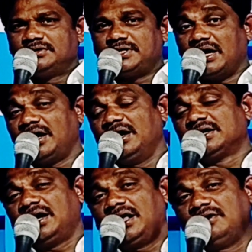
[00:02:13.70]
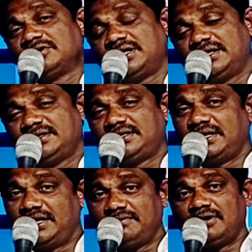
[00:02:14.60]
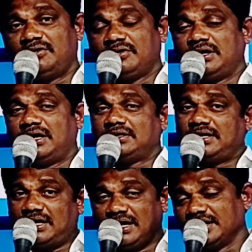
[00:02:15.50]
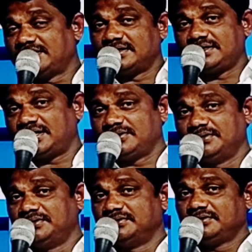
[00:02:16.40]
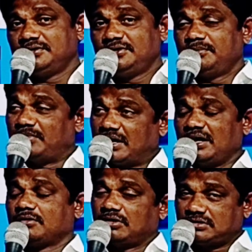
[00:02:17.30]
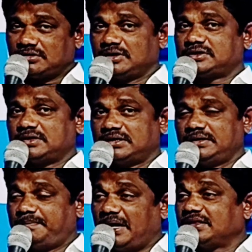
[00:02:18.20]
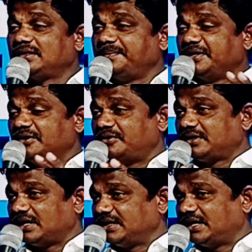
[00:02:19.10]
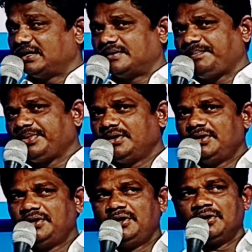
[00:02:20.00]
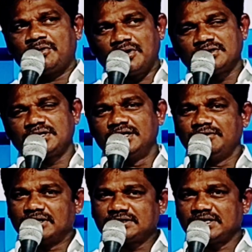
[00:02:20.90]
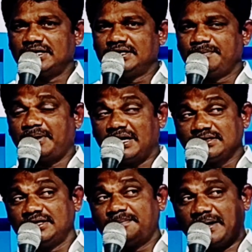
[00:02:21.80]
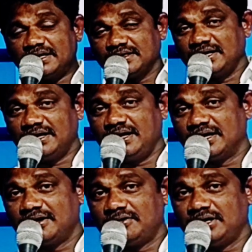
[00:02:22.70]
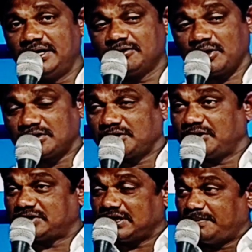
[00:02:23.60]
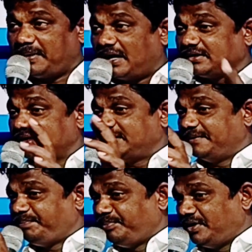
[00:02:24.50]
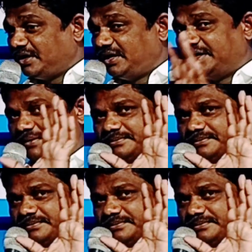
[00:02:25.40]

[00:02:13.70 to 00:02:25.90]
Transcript: చాలా కాలం కిందట నిల్వ ఉన్న ధనాన్ని తింటారు మరలా కొత్తది వస్తుంది పాతది ఉంటుంది అన్నాడు క్రొత్తది వస్తుంది పాతది పాత దానిలాగానే ఉండాలి క్రొత్తది వస్తుంది పాతది మిగిలి